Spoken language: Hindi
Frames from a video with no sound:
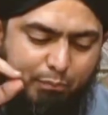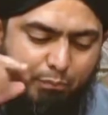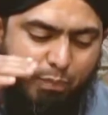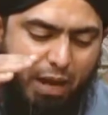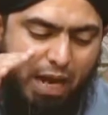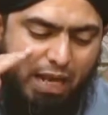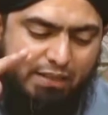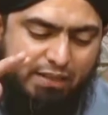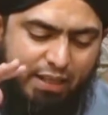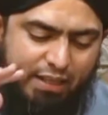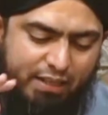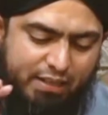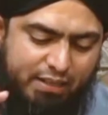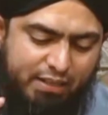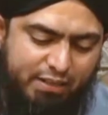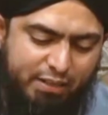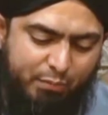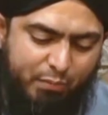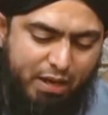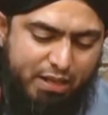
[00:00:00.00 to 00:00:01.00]
पैदल
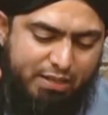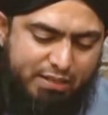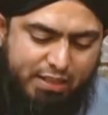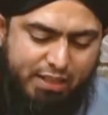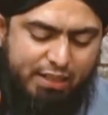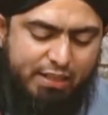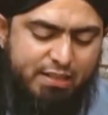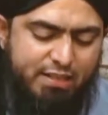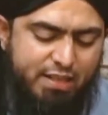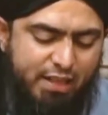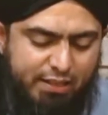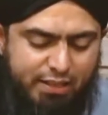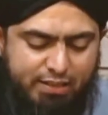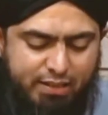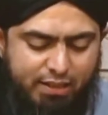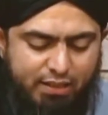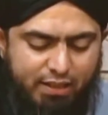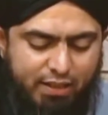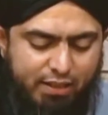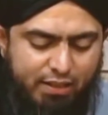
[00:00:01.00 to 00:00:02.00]
नमाज के लिए चल के
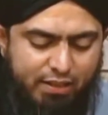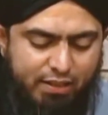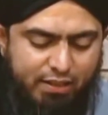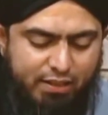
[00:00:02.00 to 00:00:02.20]
जाना